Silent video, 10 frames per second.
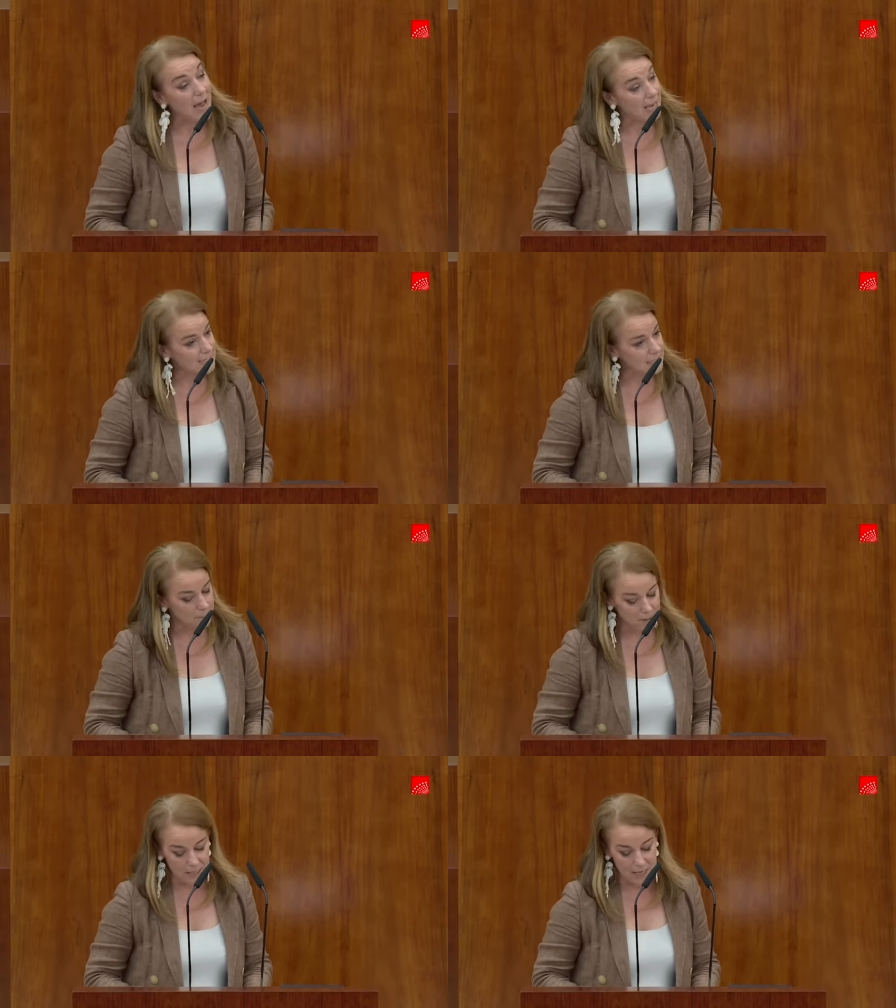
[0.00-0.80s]
a
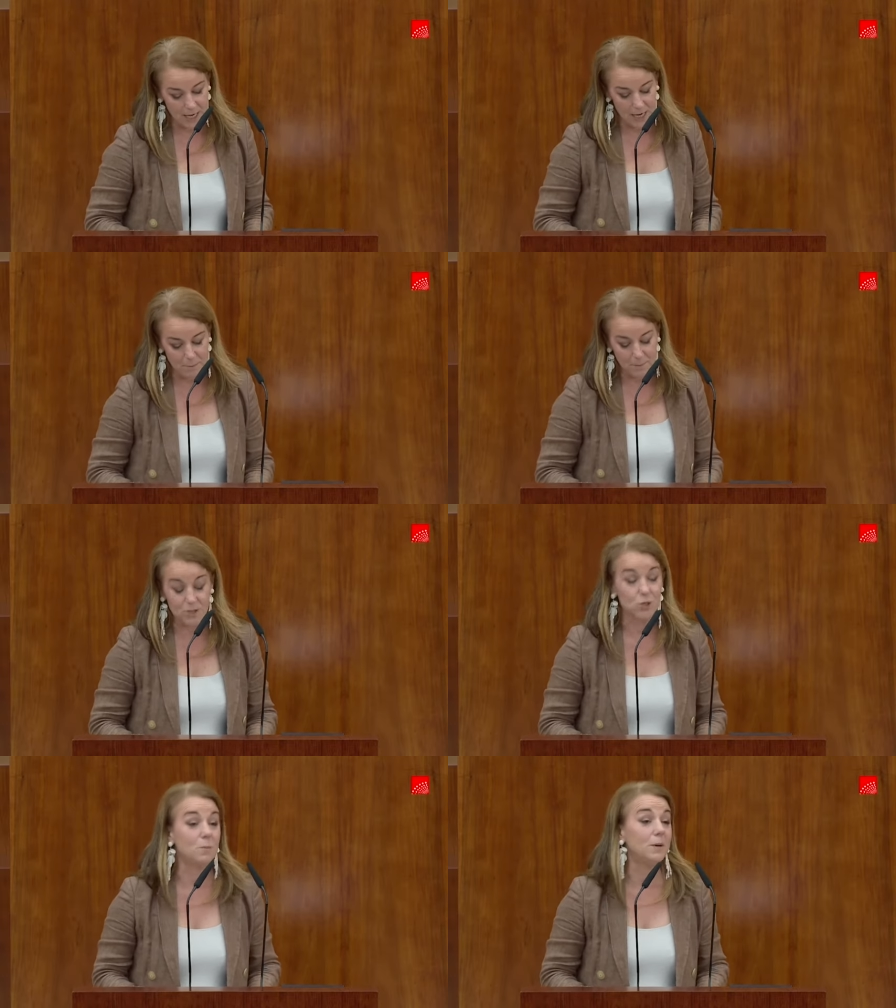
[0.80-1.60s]
esta PNL,
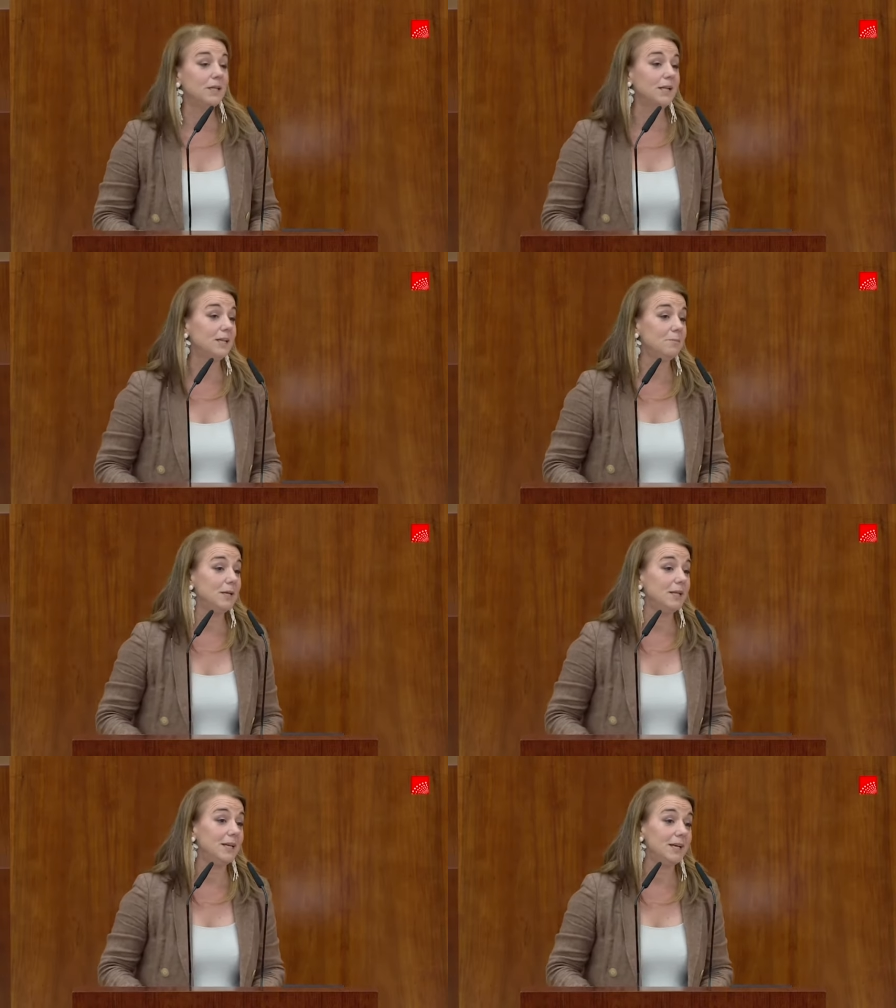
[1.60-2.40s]
pero
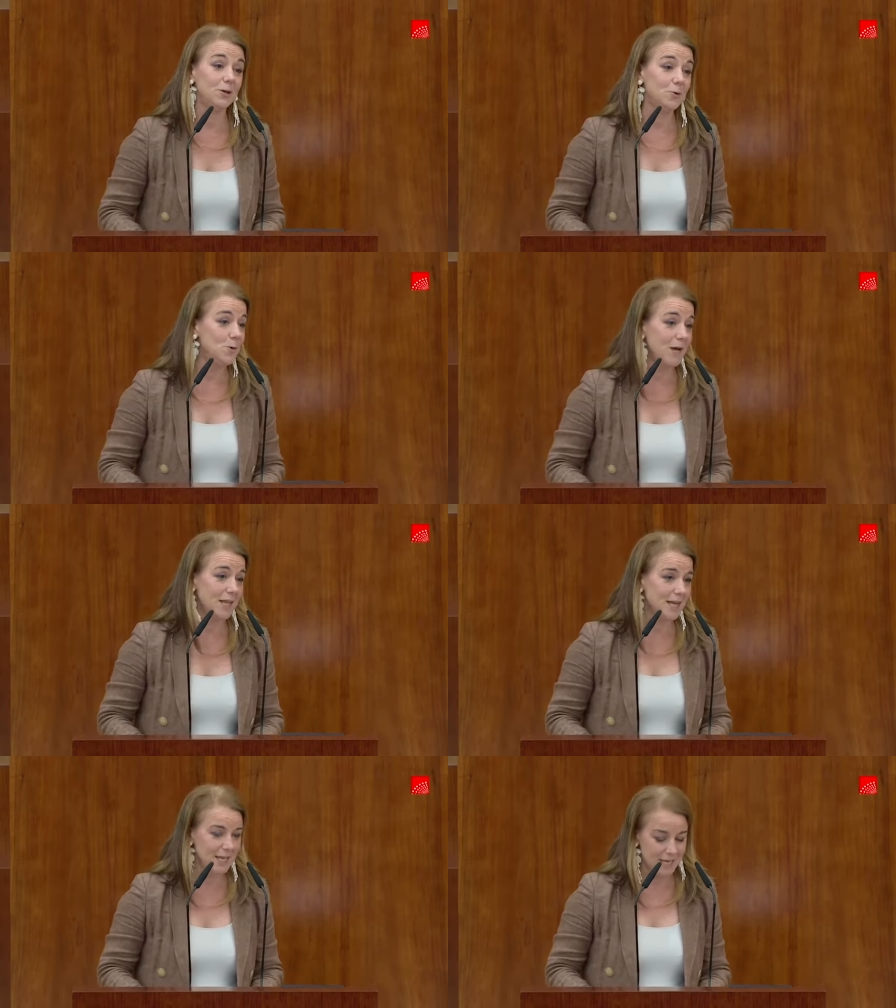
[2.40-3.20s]
sorprendentemente ninguna
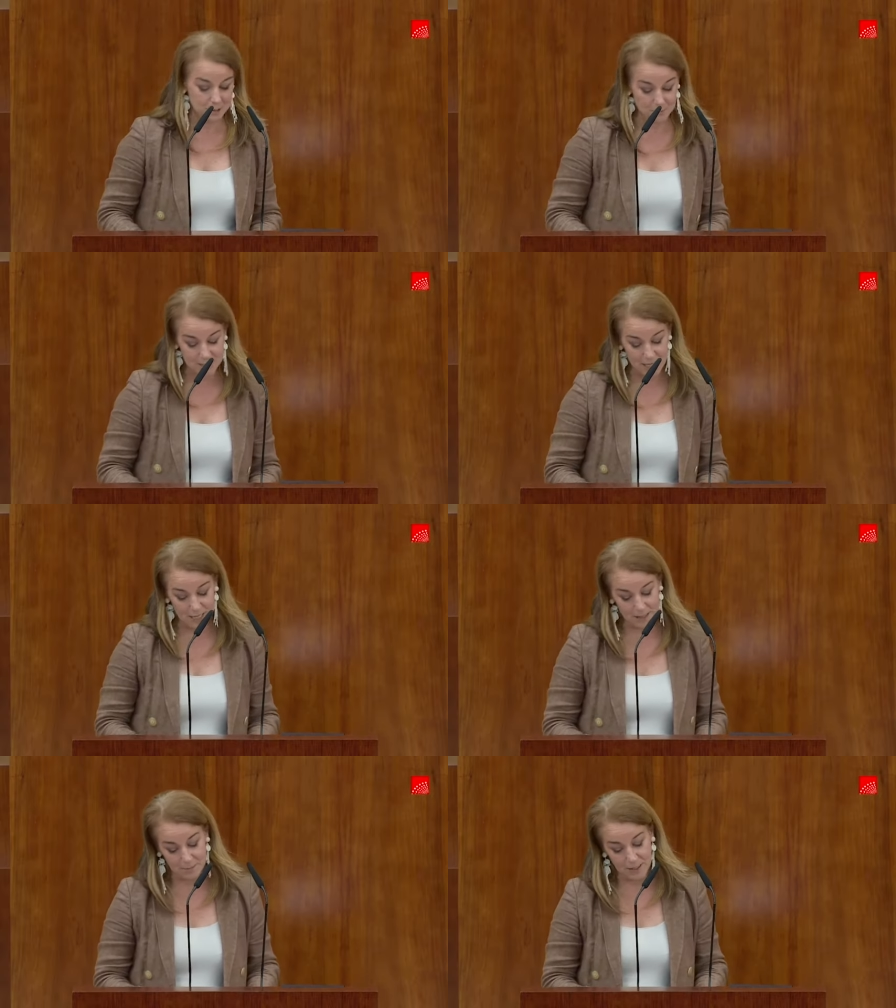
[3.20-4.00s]
de ellas va a ser
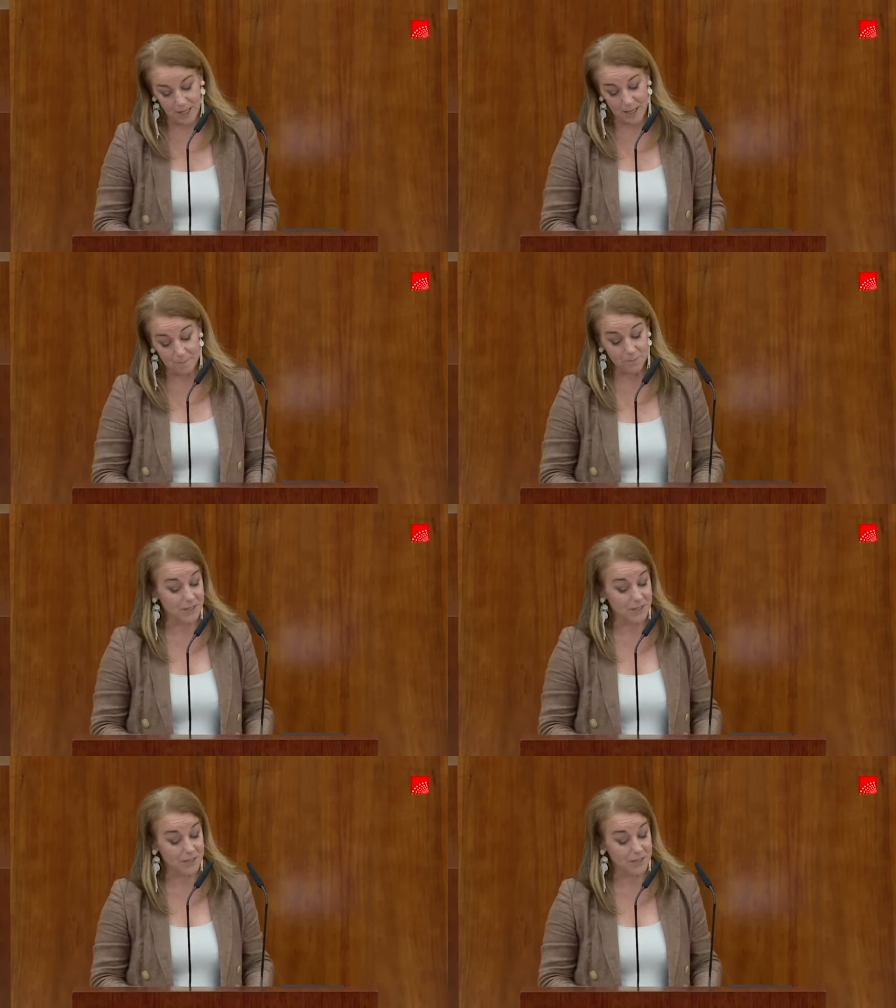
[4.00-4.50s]
aceptada.